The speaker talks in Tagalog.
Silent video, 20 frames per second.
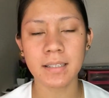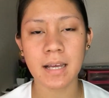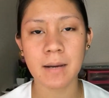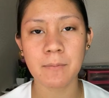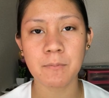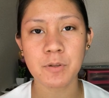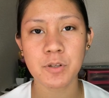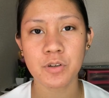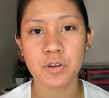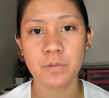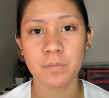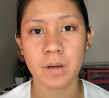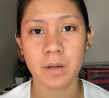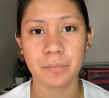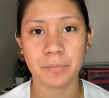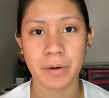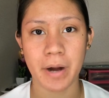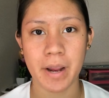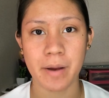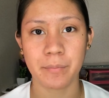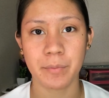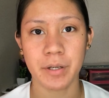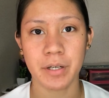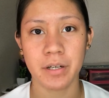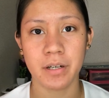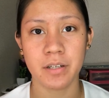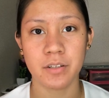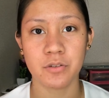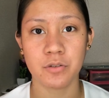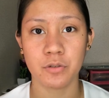katapos ko
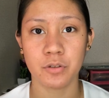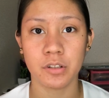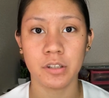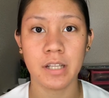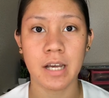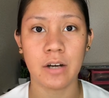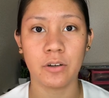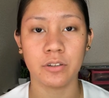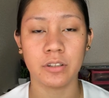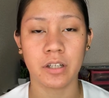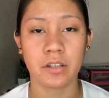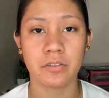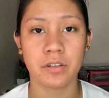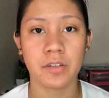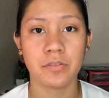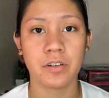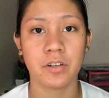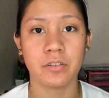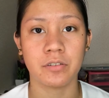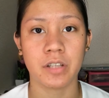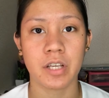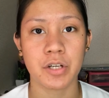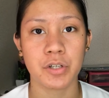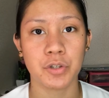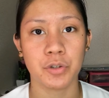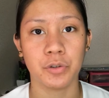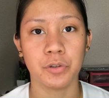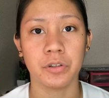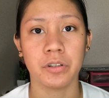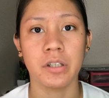mag-primer, sunod na ako
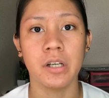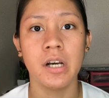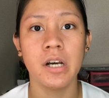nagfa-foundation.